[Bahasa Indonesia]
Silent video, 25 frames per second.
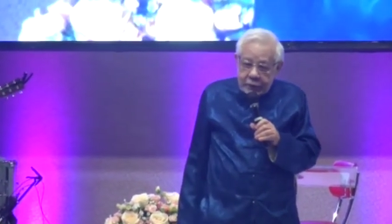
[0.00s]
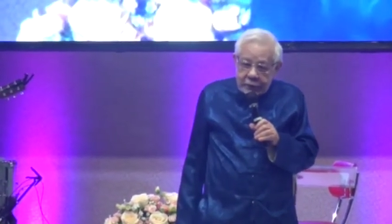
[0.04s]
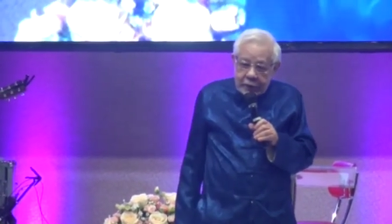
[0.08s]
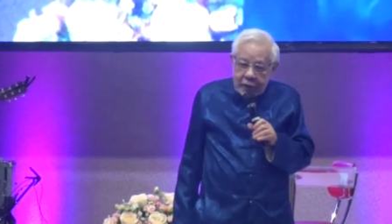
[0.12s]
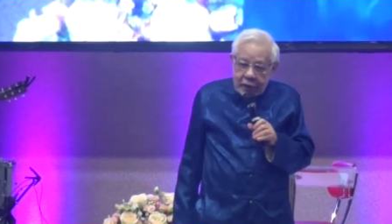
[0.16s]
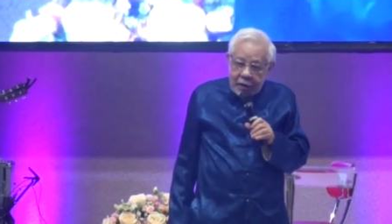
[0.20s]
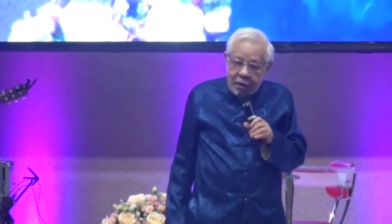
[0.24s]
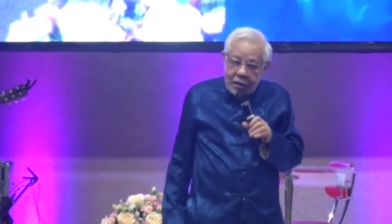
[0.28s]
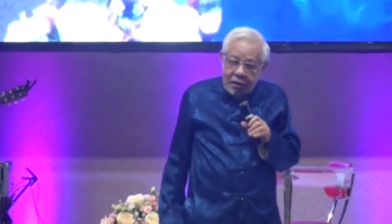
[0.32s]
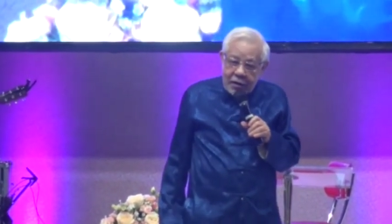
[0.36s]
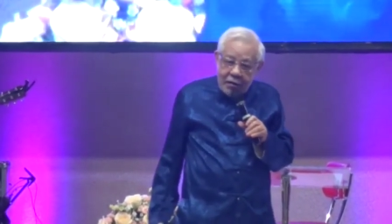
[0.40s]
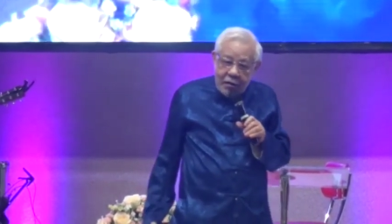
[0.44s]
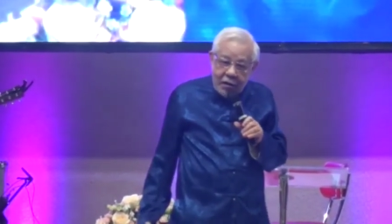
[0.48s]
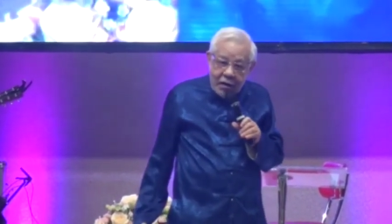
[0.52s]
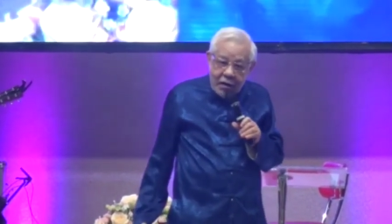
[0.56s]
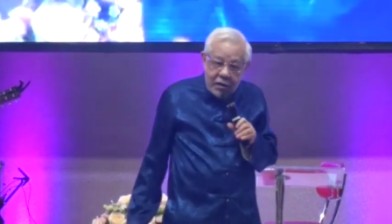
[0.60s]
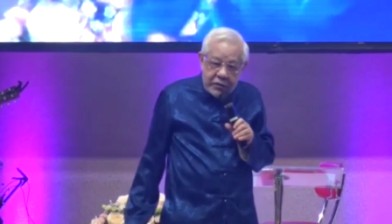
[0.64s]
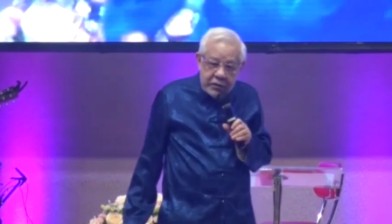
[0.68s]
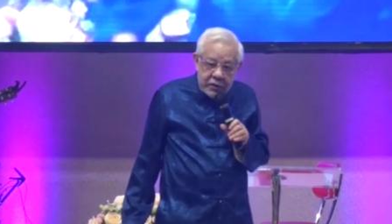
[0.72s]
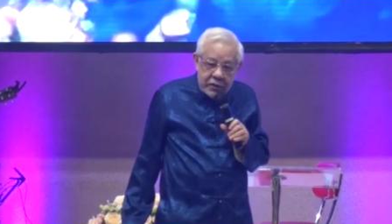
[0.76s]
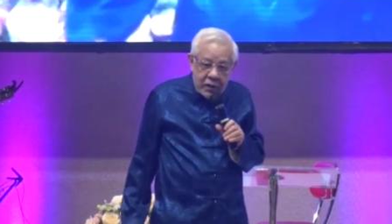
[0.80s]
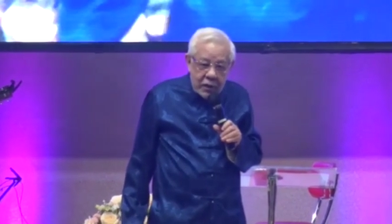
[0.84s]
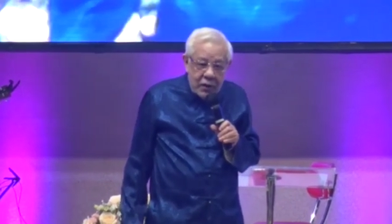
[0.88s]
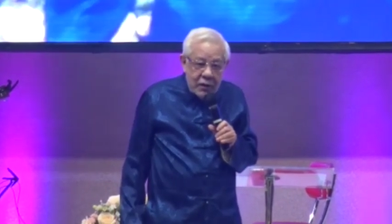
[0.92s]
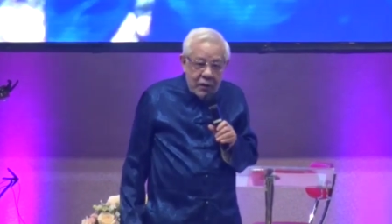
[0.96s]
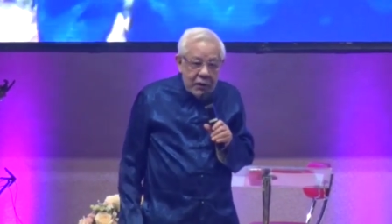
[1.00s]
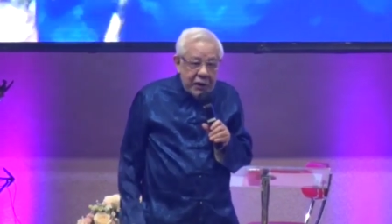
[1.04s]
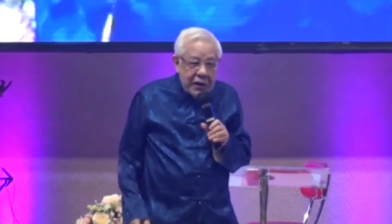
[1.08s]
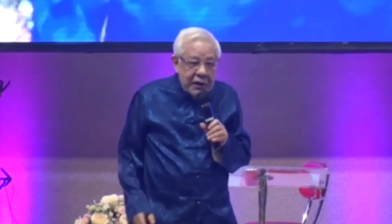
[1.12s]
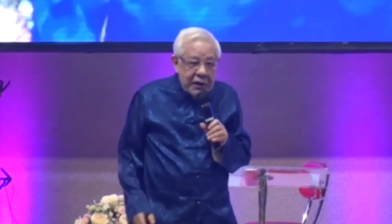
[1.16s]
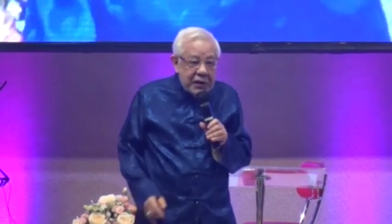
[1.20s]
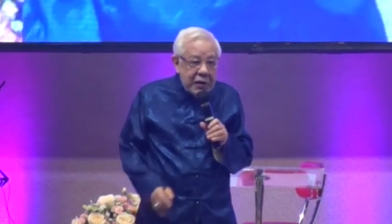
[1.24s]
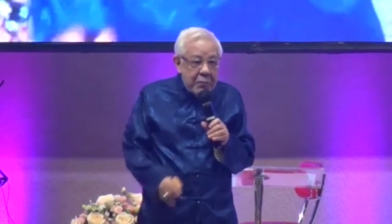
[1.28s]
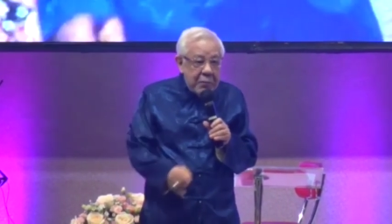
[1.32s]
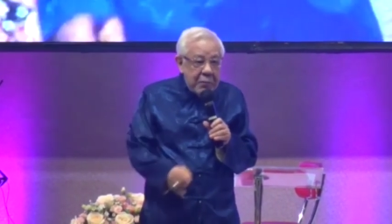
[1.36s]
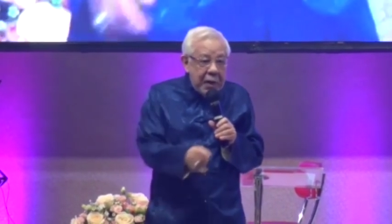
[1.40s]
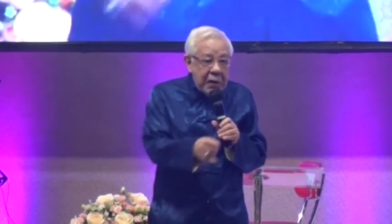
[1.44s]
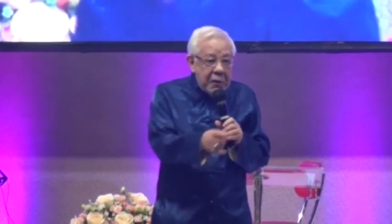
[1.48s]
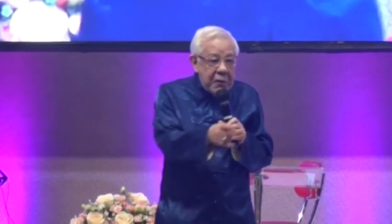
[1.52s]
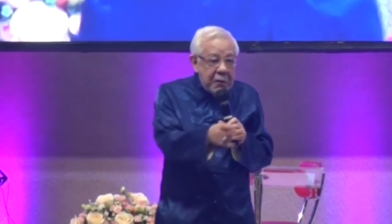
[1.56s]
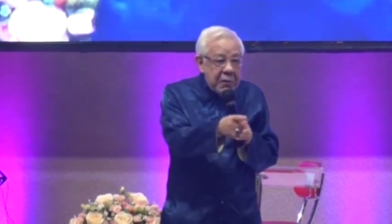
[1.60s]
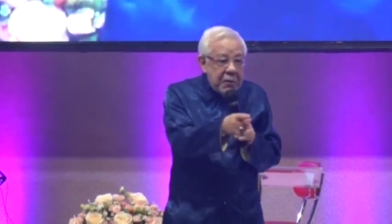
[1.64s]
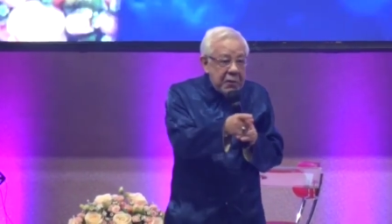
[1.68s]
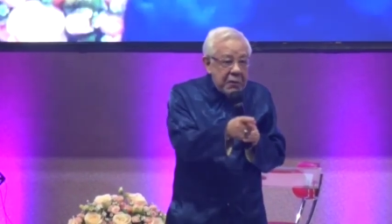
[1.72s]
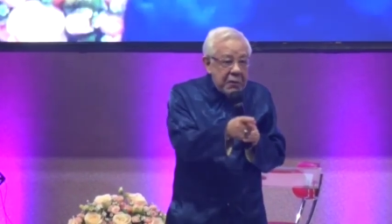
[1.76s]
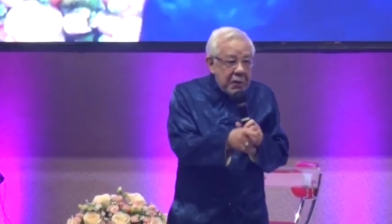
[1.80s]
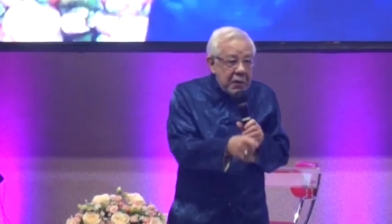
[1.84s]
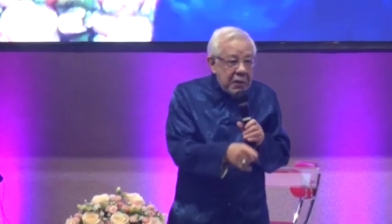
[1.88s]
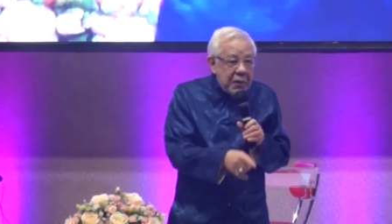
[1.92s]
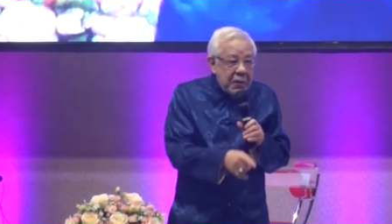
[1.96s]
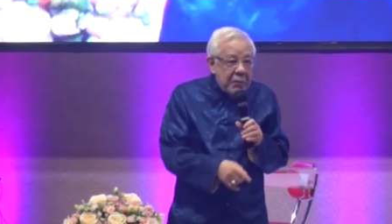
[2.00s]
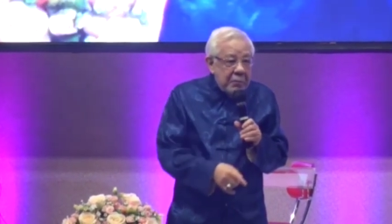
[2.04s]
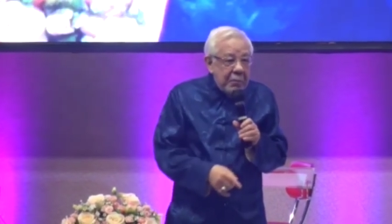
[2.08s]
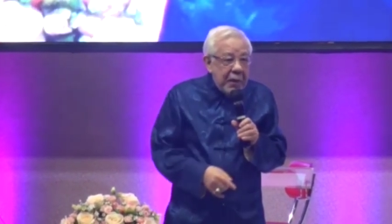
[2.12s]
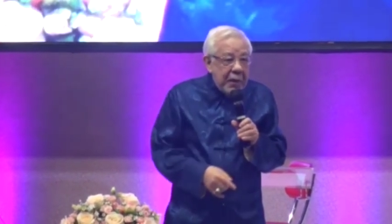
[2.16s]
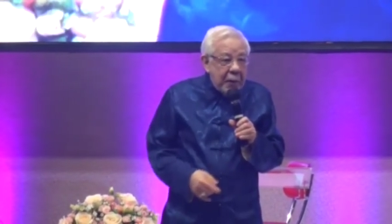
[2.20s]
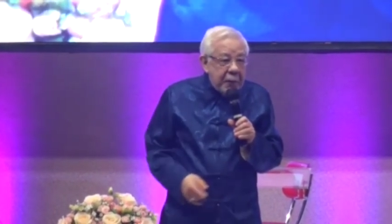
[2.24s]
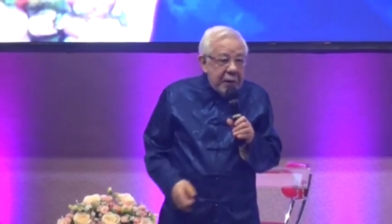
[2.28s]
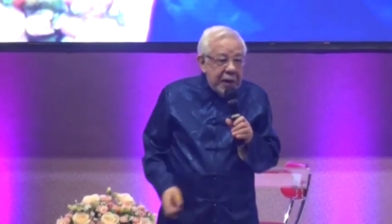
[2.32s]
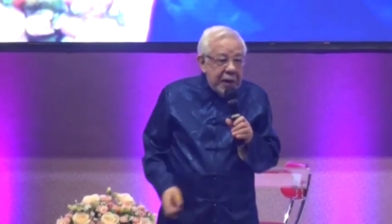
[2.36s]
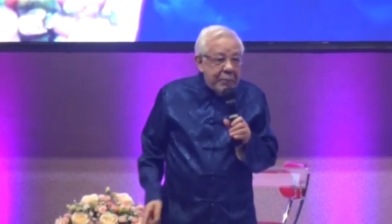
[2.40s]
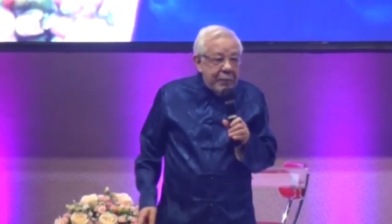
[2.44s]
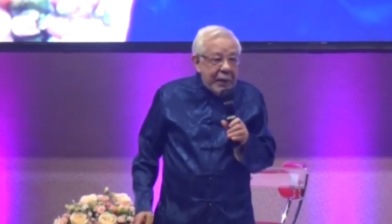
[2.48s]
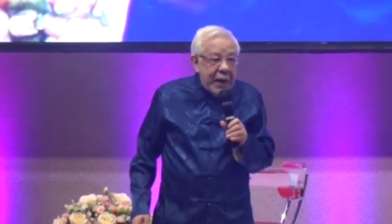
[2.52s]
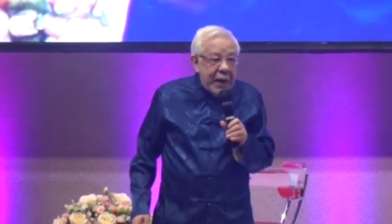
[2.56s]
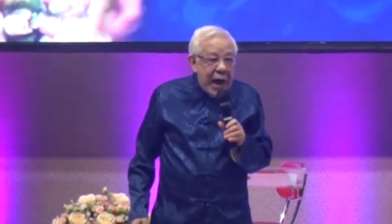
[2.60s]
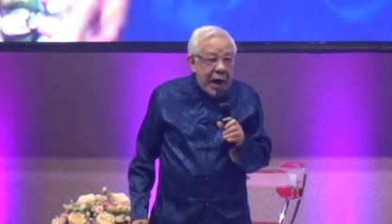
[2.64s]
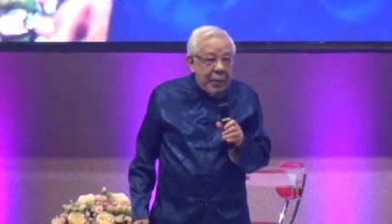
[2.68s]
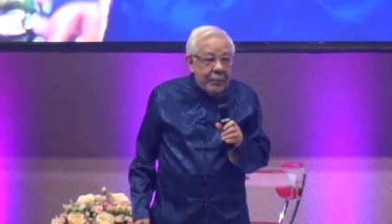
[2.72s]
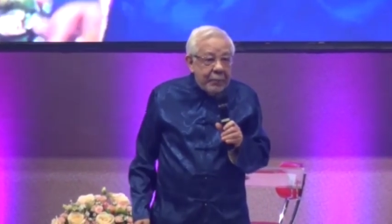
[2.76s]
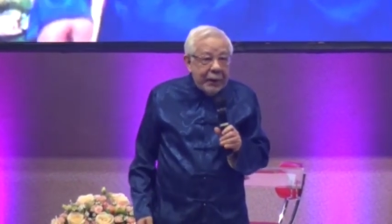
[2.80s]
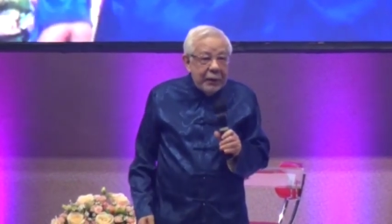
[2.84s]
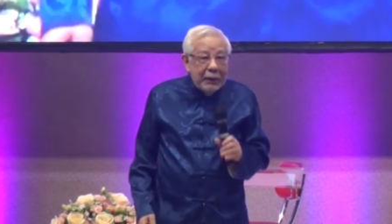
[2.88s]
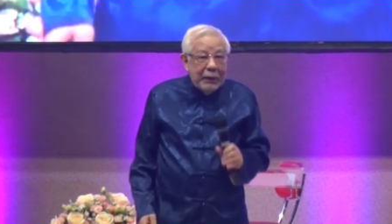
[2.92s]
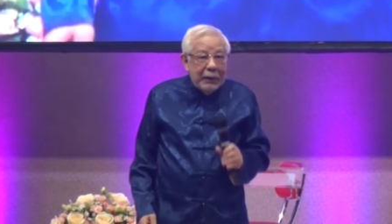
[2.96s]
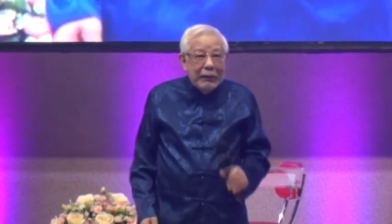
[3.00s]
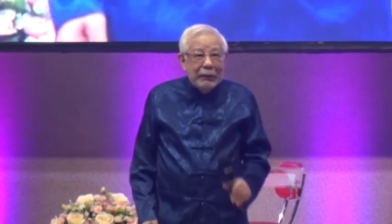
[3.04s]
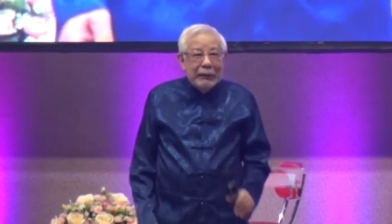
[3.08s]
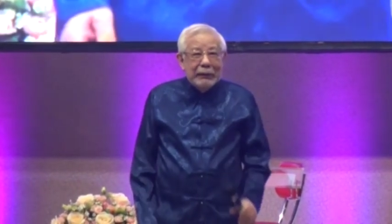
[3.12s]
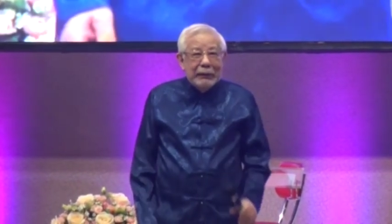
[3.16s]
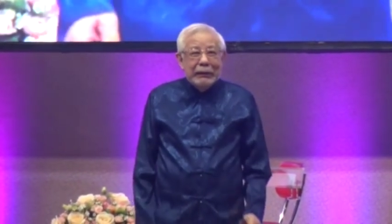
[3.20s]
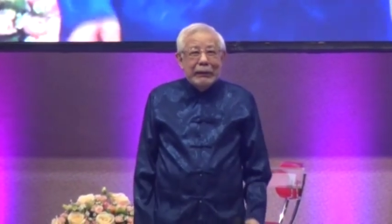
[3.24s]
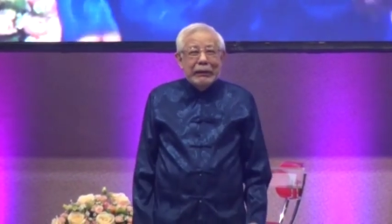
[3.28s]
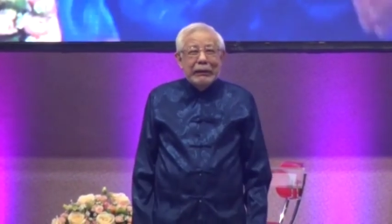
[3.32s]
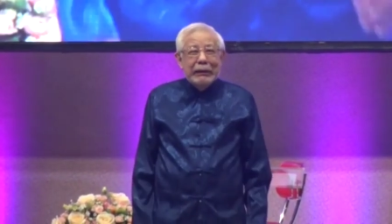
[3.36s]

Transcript: Tenang aja, kita baru baru di PHP udah.